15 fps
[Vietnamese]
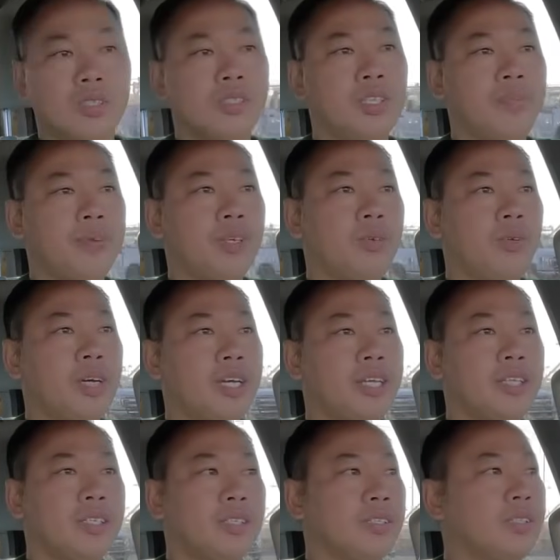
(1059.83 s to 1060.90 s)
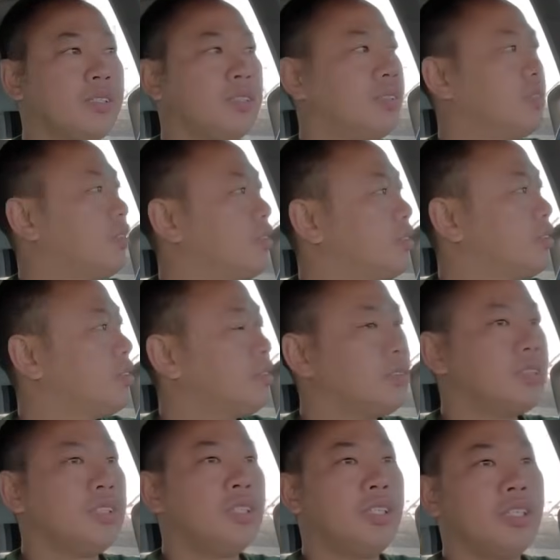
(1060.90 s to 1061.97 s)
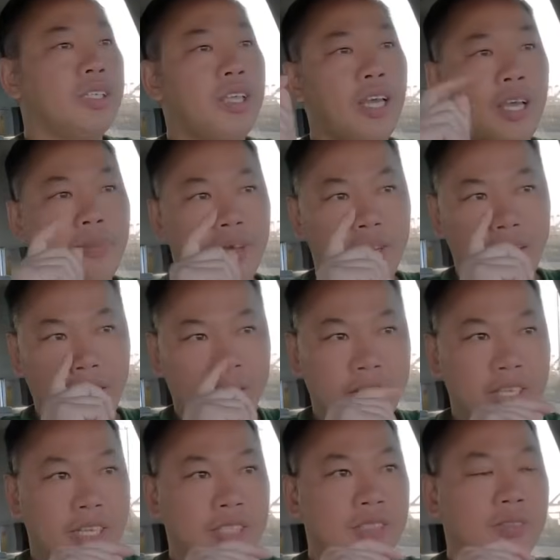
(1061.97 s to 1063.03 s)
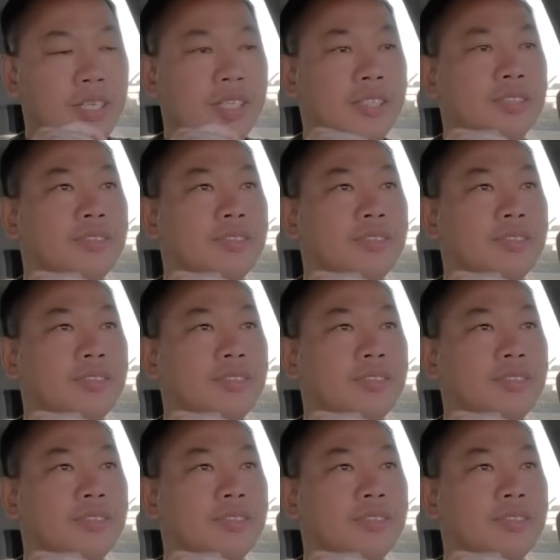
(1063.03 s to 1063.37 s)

Terminal Way chắc em nghĩ là ITS quá